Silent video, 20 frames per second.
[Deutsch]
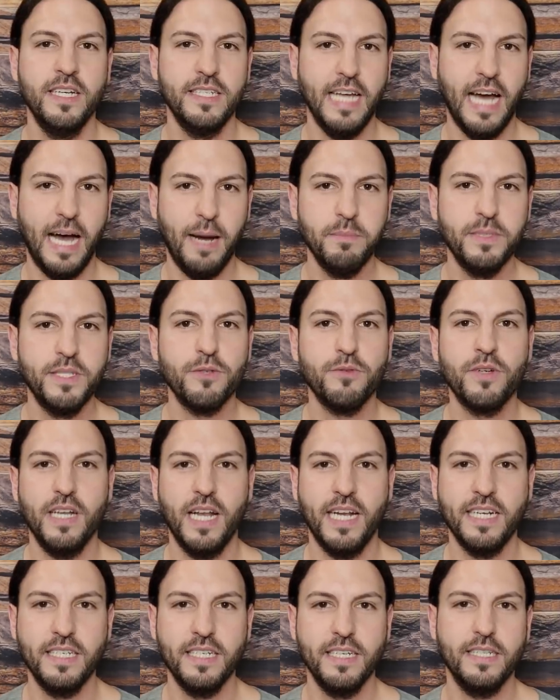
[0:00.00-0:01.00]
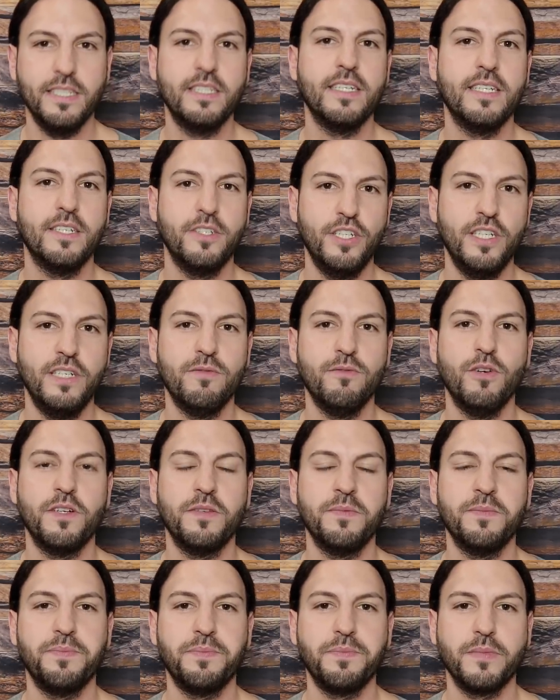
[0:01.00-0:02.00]
der Amts- und Landgerichte entschieden
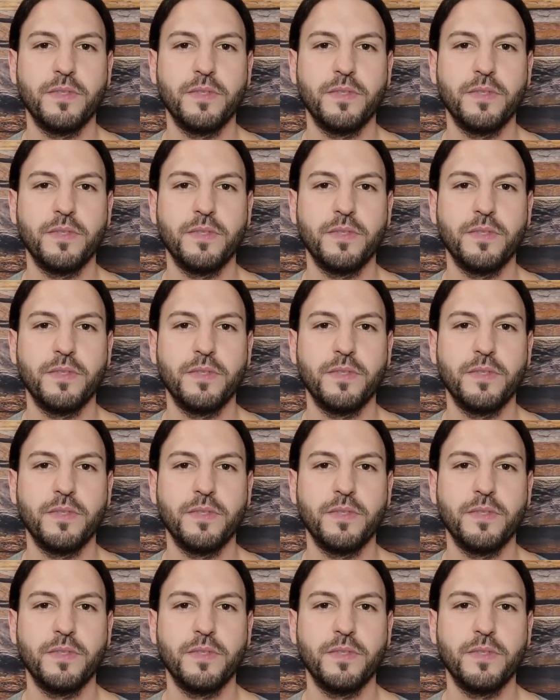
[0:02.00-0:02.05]
worden.